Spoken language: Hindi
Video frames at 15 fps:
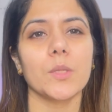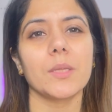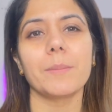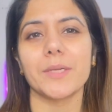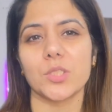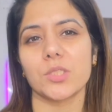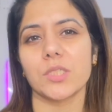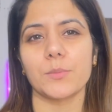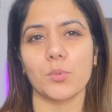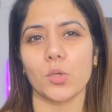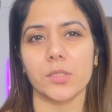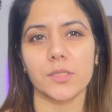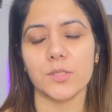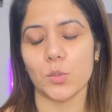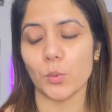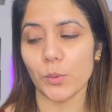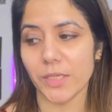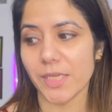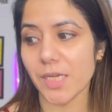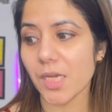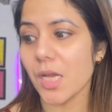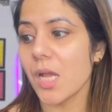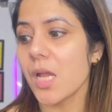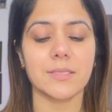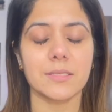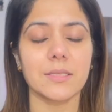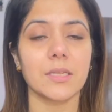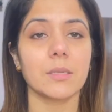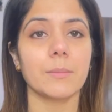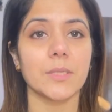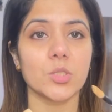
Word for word: विद द बजटेड प्रोडक्ट्स ओनली इससे ज्यादा